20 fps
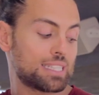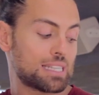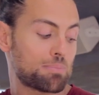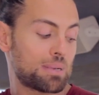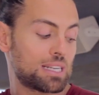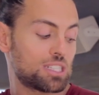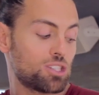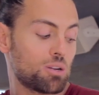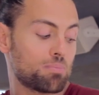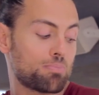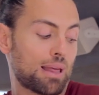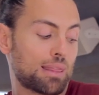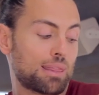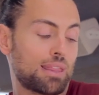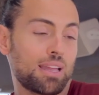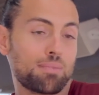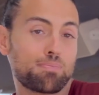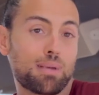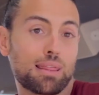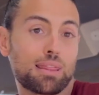esa presión va a
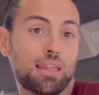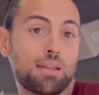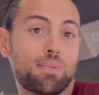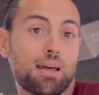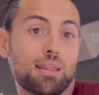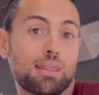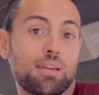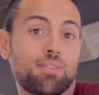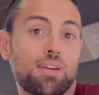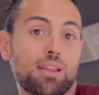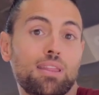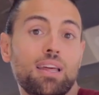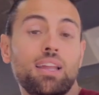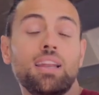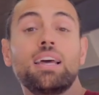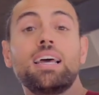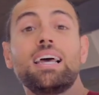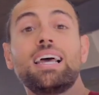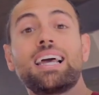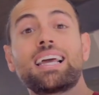hacer, va a hacer, va a hacer, va a
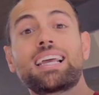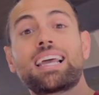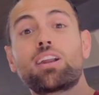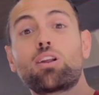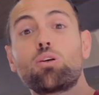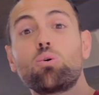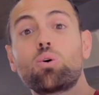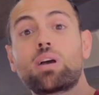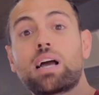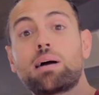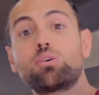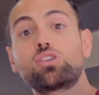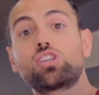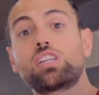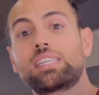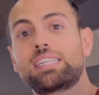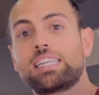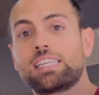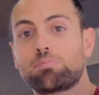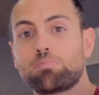hacer que reduzcamos
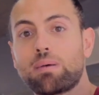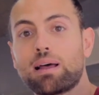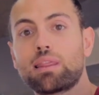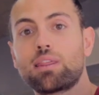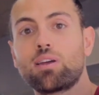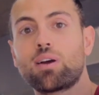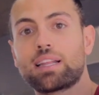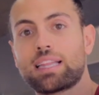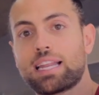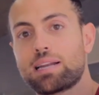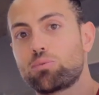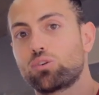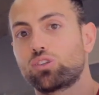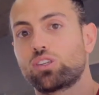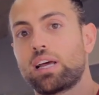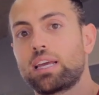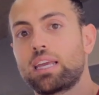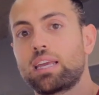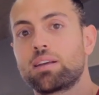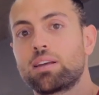ese espacio que
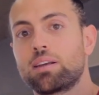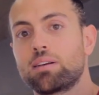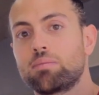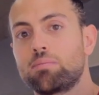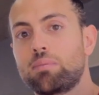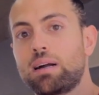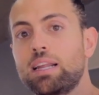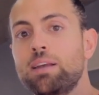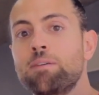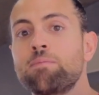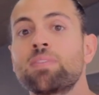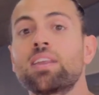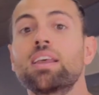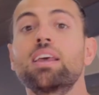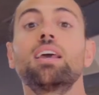tenemos ahí, ¿vale?